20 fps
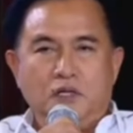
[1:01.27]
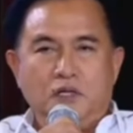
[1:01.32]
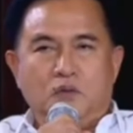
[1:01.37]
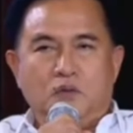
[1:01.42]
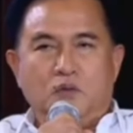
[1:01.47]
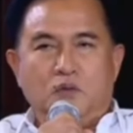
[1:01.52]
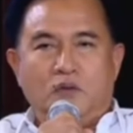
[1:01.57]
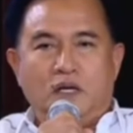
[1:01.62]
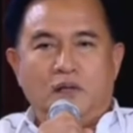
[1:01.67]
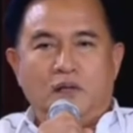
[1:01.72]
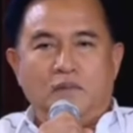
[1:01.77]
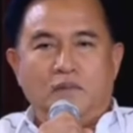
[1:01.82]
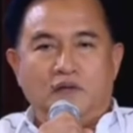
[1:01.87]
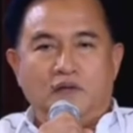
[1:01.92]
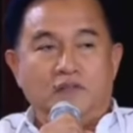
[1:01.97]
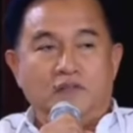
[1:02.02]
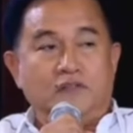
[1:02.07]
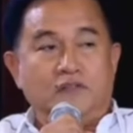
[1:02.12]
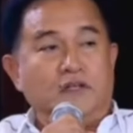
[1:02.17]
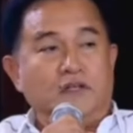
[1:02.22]
Itu
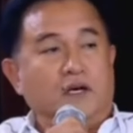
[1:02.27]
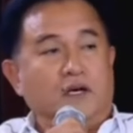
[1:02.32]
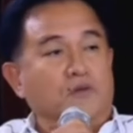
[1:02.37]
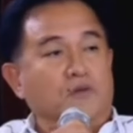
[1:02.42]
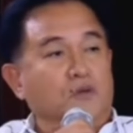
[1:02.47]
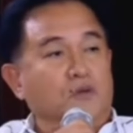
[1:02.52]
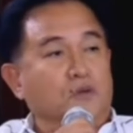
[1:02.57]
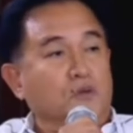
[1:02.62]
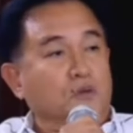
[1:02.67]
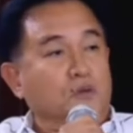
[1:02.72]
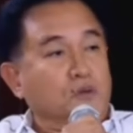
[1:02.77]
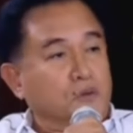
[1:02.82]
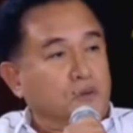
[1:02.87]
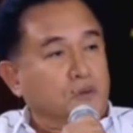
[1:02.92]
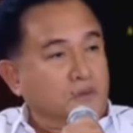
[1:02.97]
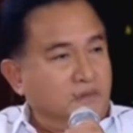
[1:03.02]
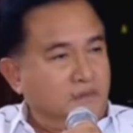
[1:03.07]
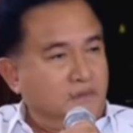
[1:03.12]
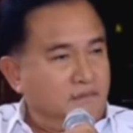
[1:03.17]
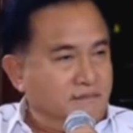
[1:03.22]
dilakukan pasti secara
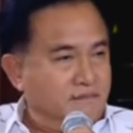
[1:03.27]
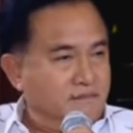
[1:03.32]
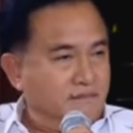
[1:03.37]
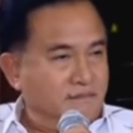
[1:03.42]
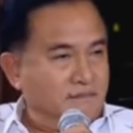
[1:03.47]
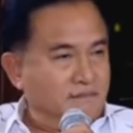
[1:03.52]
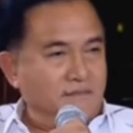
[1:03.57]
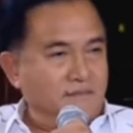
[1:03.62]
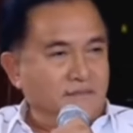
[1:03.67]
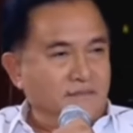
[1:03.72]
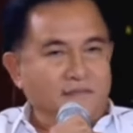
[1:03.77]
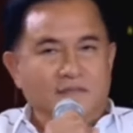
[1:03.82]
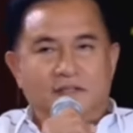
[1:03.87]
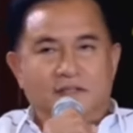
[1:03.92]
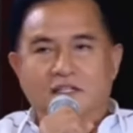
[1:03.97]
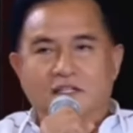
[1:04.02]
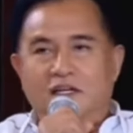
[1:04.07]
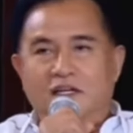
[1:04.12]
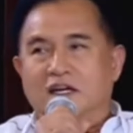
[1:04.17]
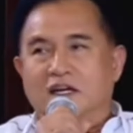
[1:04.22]
menyeluruh.
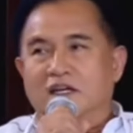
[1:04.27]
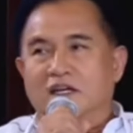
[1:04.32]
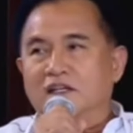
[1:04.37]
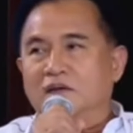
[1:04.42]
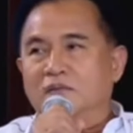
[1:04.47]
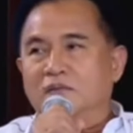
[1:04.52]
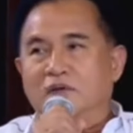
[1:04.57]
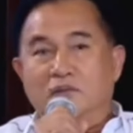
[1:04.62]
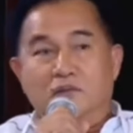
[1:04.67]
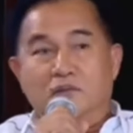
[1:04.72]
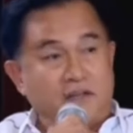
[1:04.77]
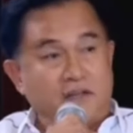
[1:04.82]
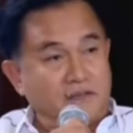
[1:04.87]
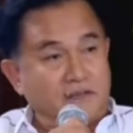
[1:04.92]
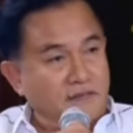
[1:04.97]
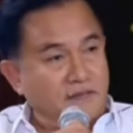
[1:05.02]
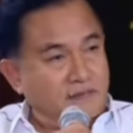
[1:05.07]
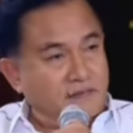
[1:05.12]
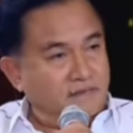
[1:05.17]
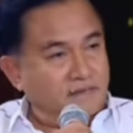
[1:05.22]
Tidak hanya
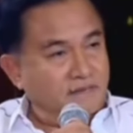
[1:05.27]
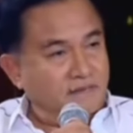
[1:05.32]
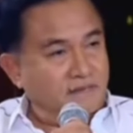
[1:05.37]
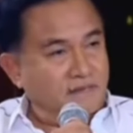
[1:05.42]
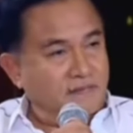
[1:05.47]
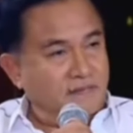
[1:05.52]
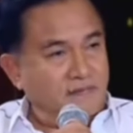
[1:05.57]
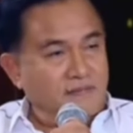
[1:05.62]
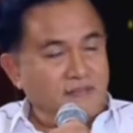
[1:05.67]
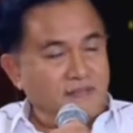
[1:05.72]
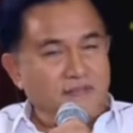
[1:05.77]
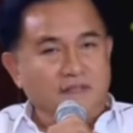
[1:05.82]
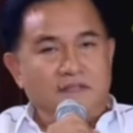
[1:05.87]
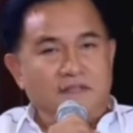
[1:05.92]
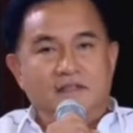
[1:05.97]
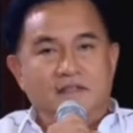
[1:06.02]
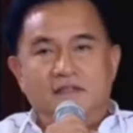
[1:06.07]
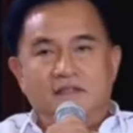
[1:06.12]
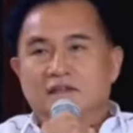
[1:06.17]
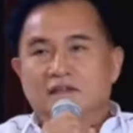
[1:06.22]
pilpres.
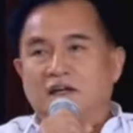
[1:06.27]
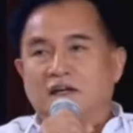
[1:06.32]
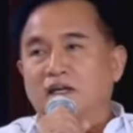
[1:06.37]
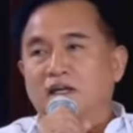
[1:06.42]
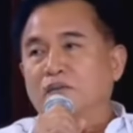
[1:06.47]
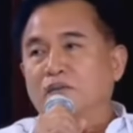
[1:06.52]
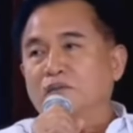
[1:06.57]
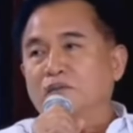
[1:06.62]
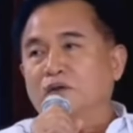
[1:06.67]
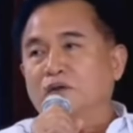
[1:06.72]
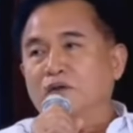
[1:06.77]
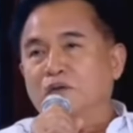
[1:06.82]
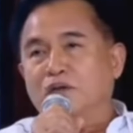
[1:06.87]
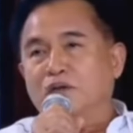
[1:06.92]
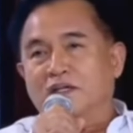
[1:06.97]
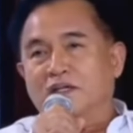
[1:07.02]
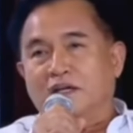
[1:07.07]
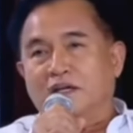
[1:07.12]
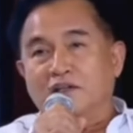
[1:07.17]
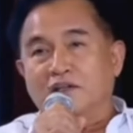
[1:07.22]
Karena
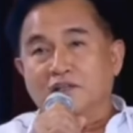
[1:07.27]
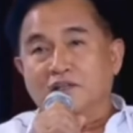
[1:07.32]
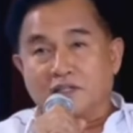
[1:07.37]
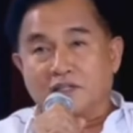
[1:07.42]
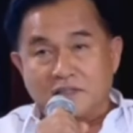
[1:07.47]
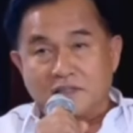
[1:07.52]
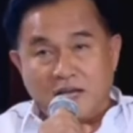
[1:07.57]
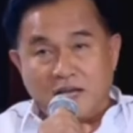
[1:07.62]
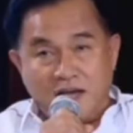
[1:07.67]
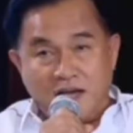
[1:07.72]
pemilu kita ini